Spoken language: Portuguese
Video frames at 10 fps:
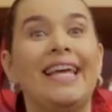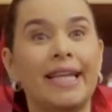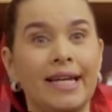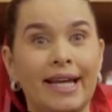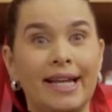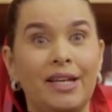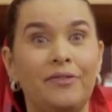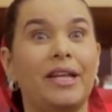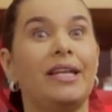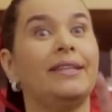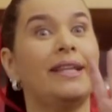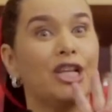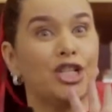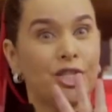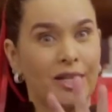E tem delivery
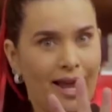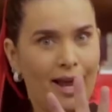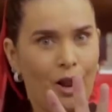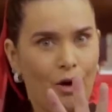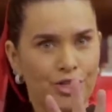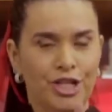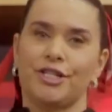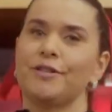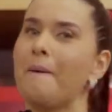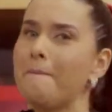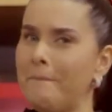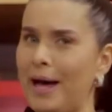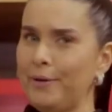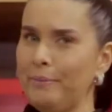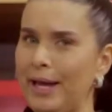nas três lojas:
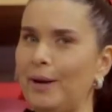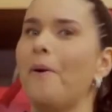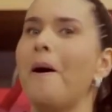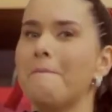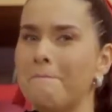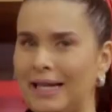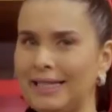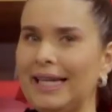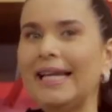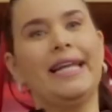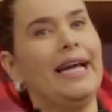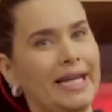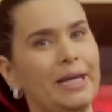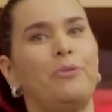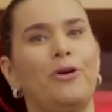Mário Melo, Madalena
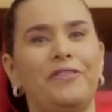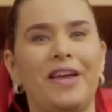e Boa